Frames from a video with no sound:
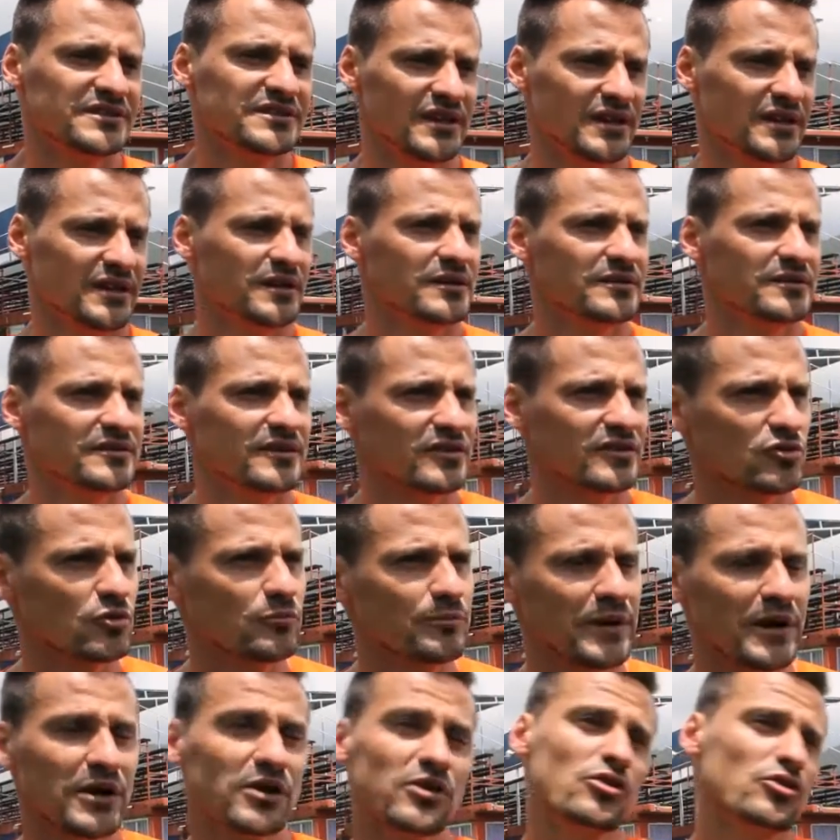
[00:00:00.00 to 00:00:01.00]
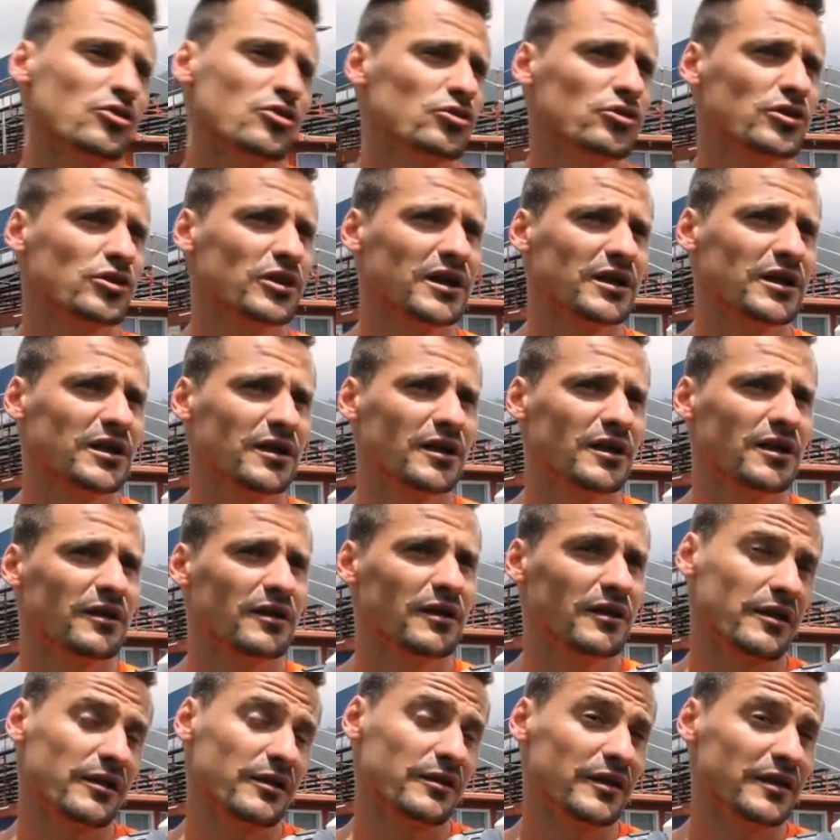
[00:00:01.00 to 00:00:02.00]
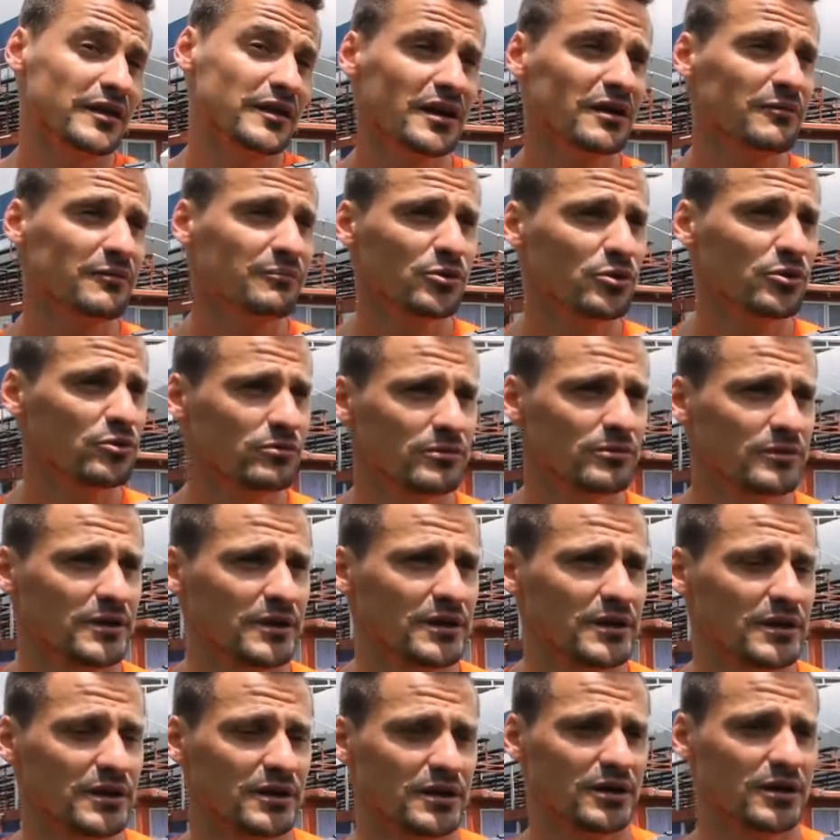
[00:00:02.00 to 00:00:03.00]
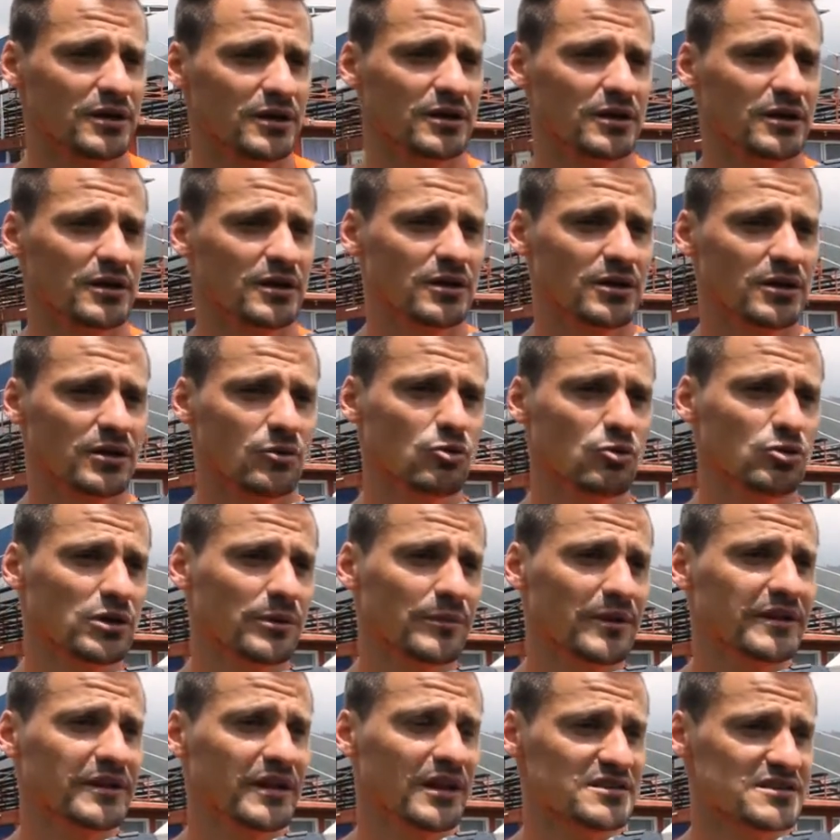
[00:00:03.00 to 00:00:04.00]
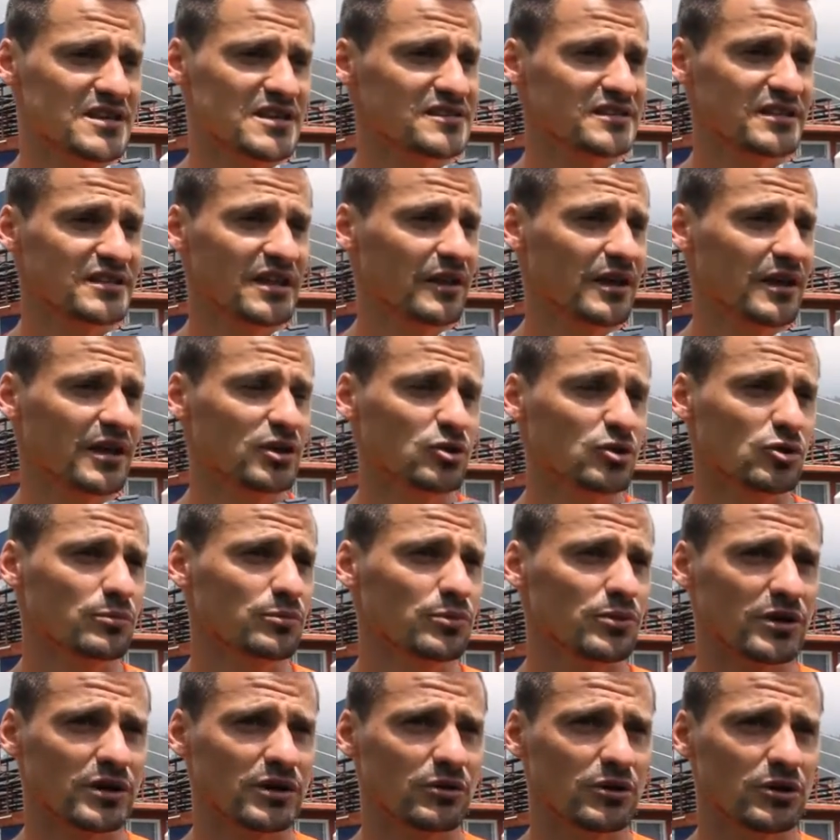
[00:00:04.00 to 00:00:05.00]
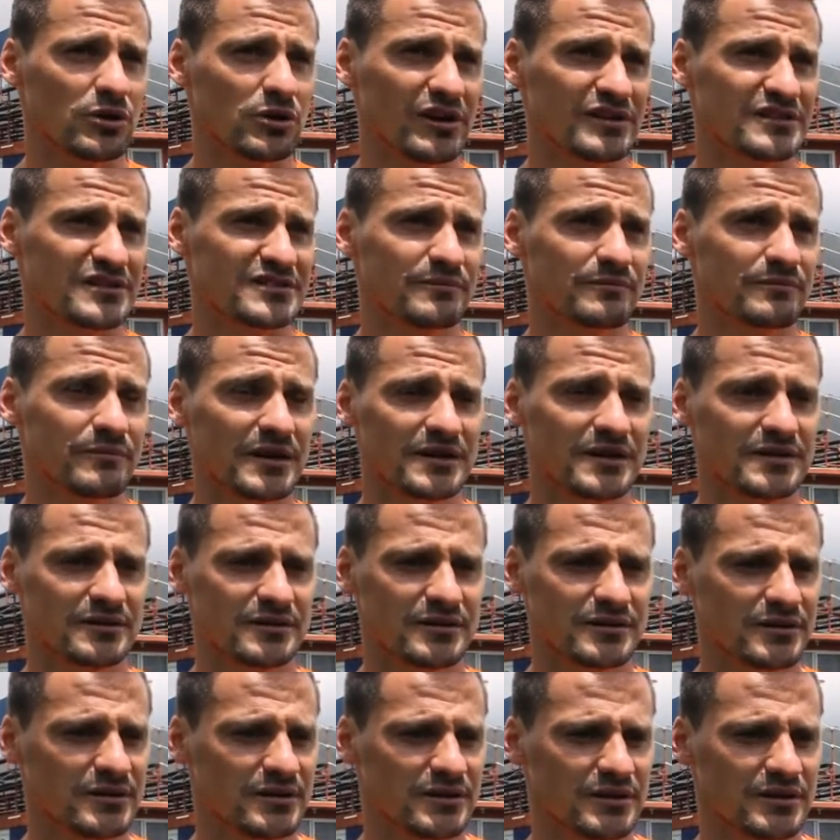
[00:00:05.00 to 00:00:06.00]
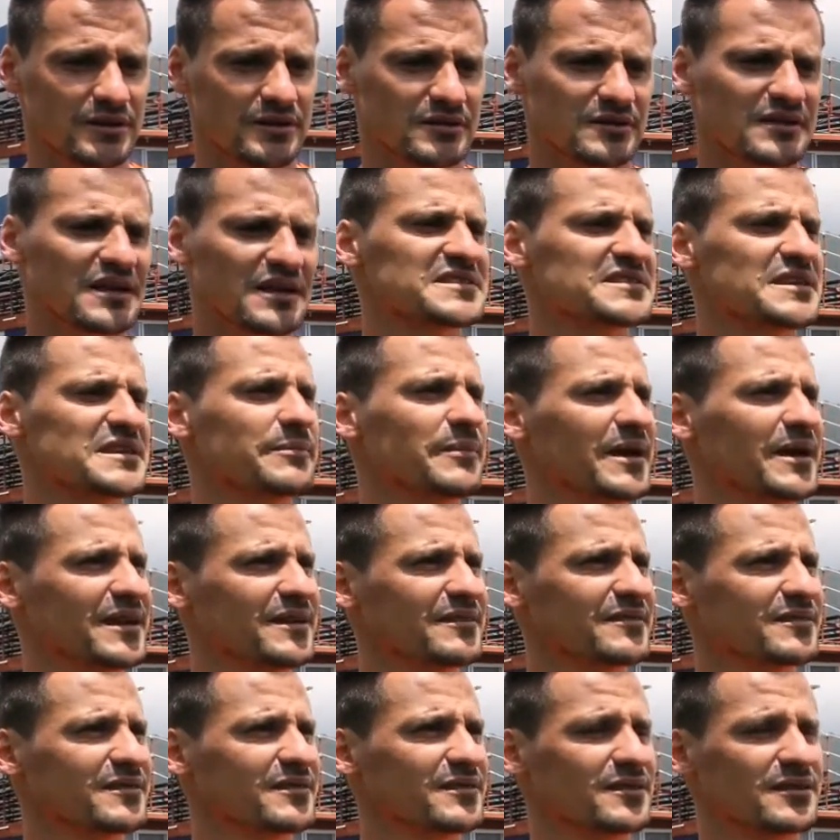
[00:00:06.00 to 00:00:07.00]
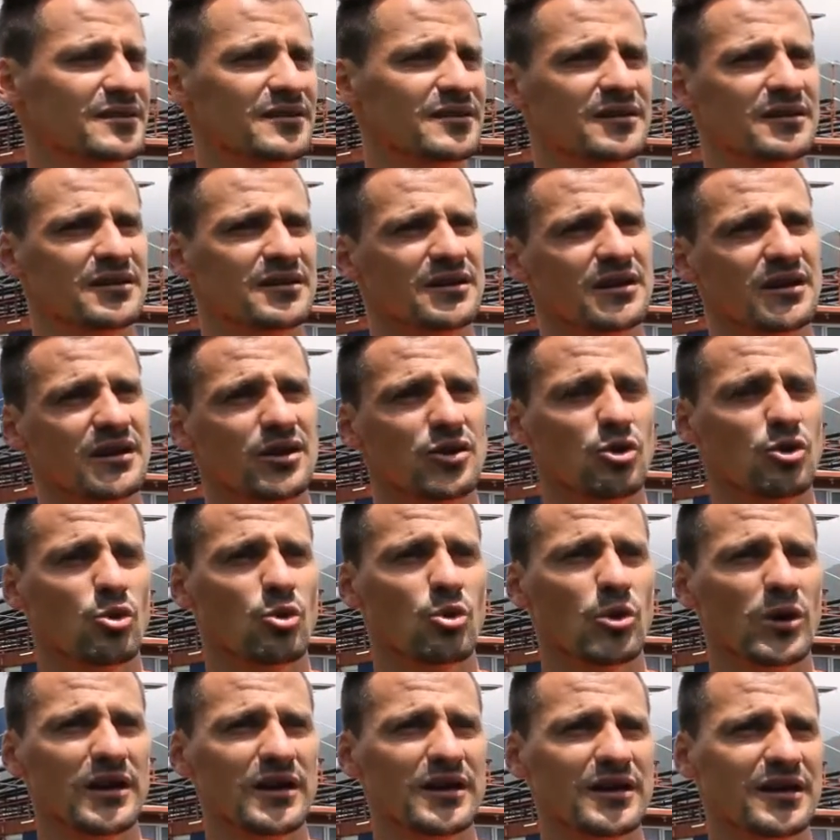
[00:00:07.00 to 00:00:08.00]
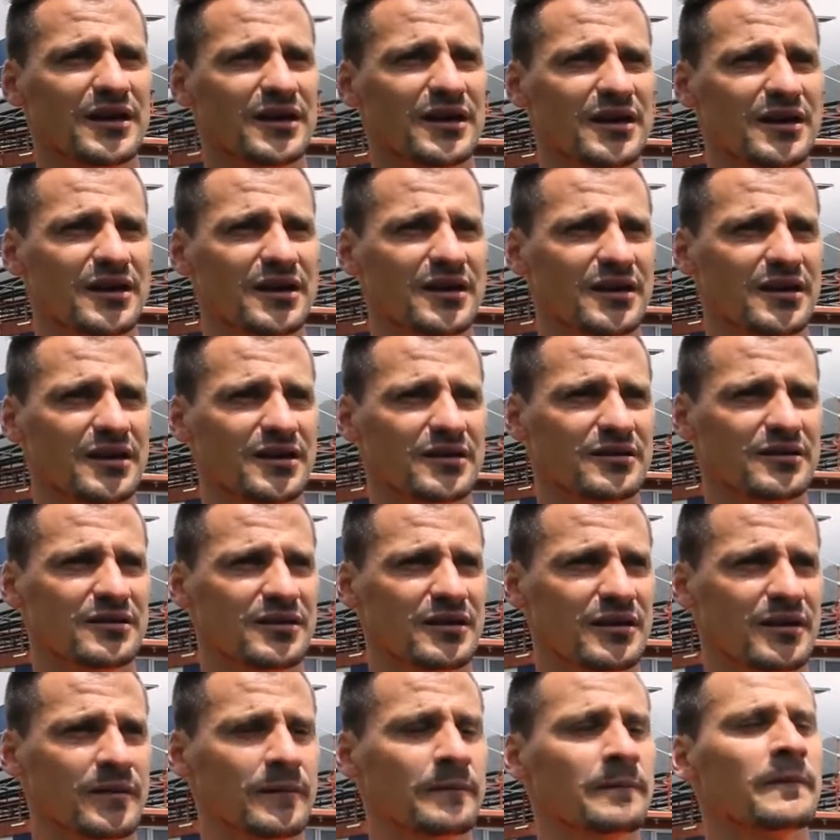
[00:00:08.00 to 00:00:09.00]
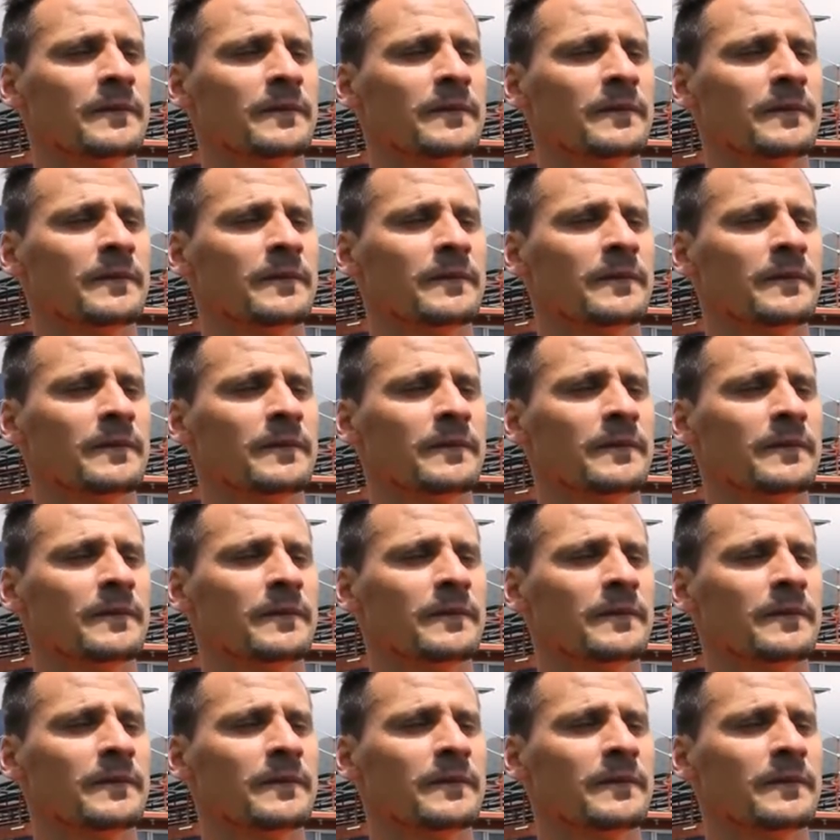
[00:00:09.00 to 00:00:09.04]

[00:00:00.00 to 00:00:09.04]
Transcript: Sí, sí, es un periodo de, tiempo, eh, justamente necesita de esto, porque bueno, recién van tres semanas, en los cuales,